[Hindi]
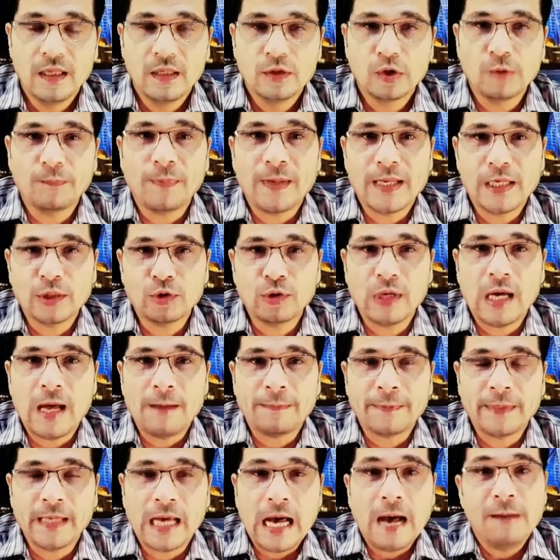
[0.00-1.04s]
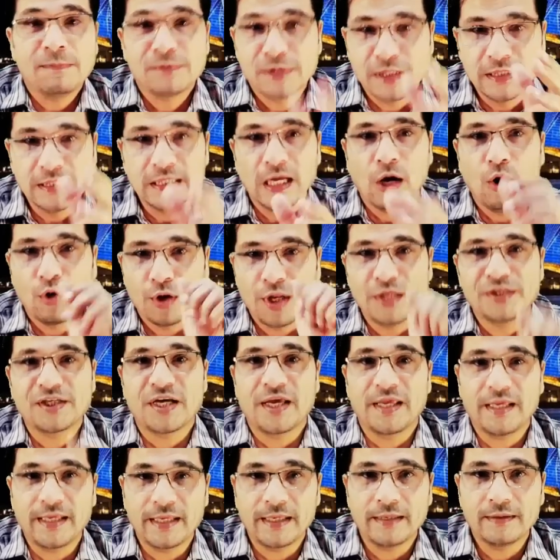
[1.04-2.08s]
तो पहले तो आपके आप जिंदा होने
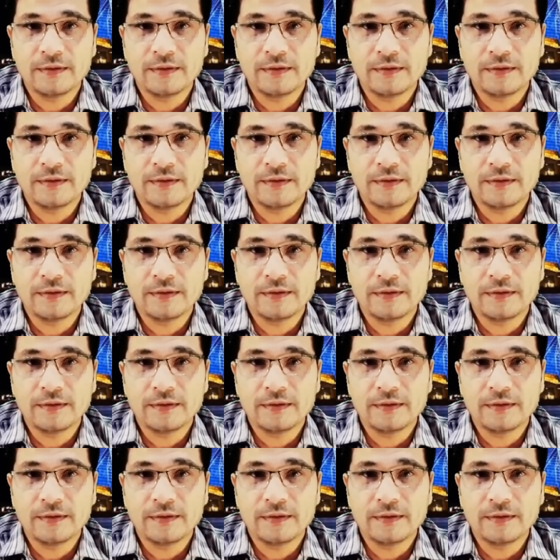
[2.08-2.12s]
चाहिए